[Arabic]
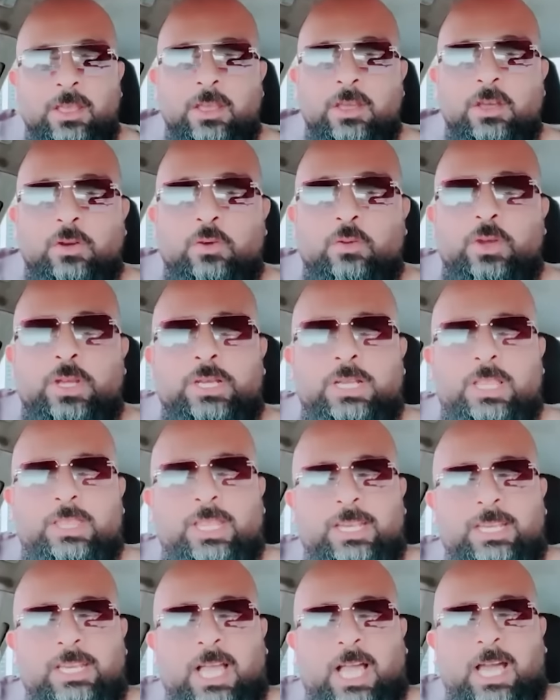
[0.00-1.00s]
وهن
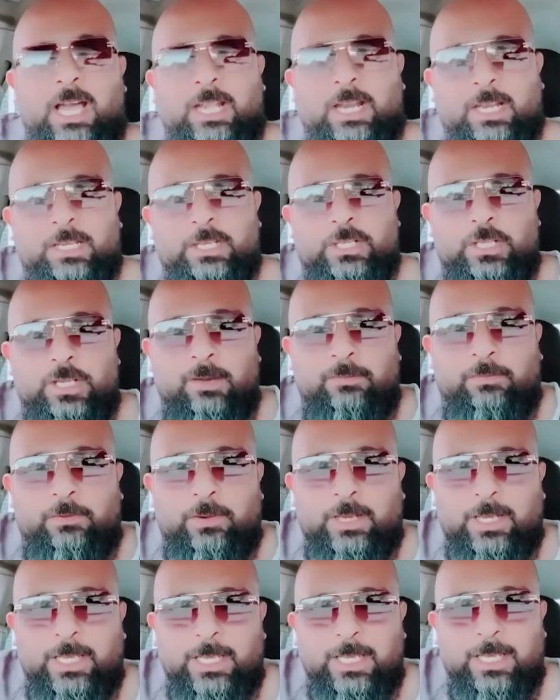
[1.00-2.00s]
ذني حارن ايش
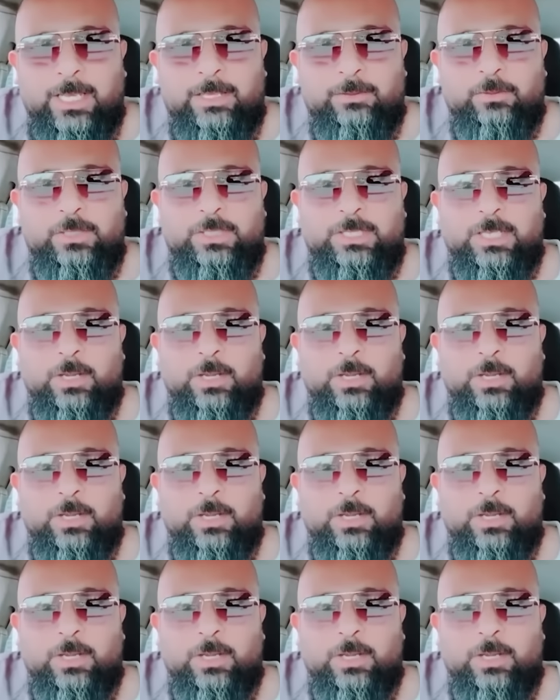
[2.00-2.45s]
نفخن وايش